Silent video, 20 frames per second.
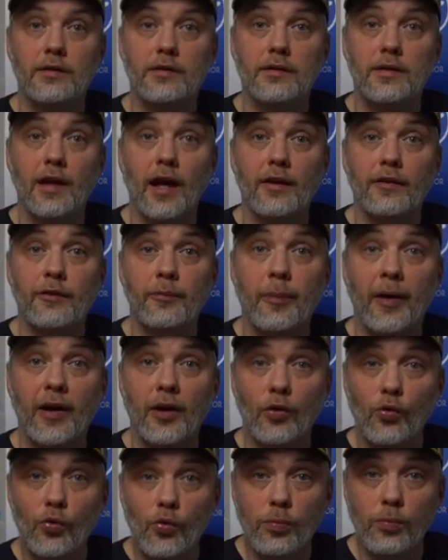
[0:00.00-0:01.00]
Das
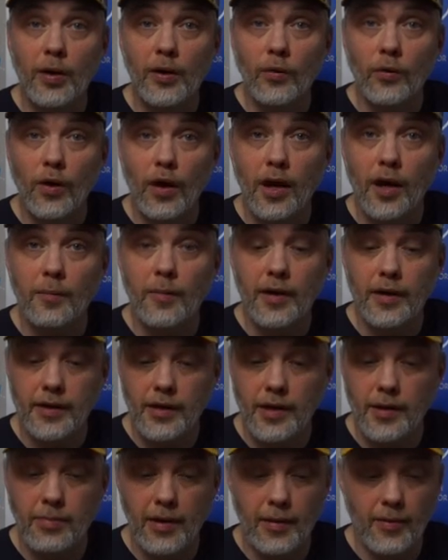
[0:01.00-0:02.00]
Pangu-Panorama
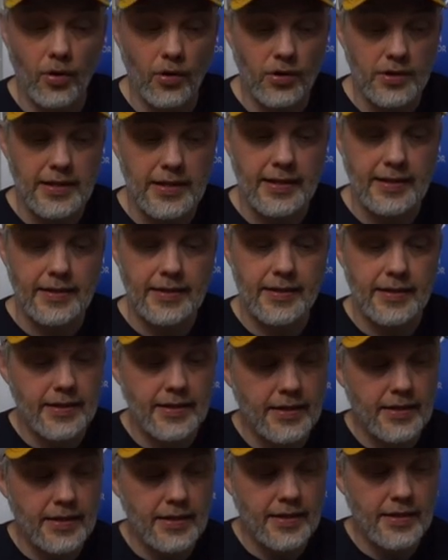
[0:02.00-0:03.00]
hier Barbarossa
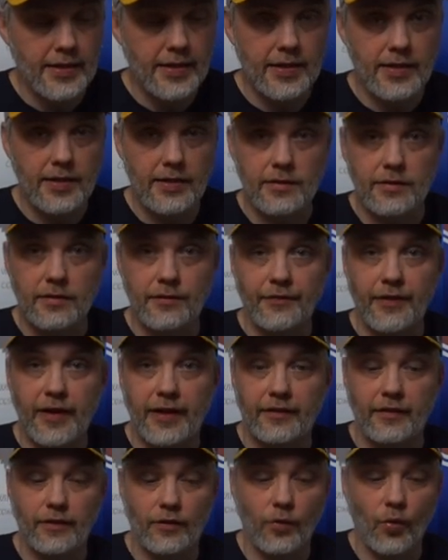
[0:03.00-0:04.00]
ist
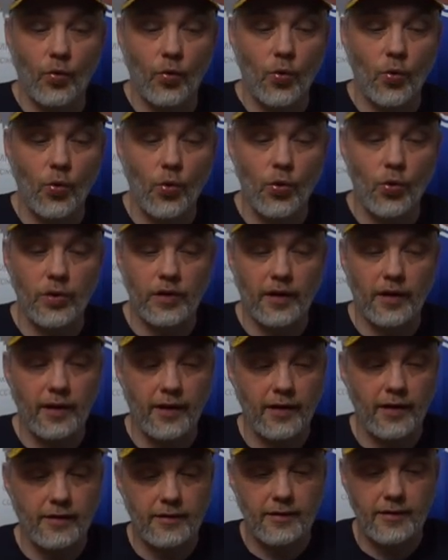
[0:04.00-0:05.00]
fertig und
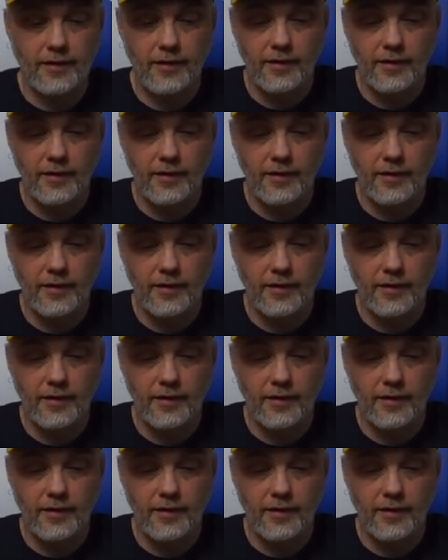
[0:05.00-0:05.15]
es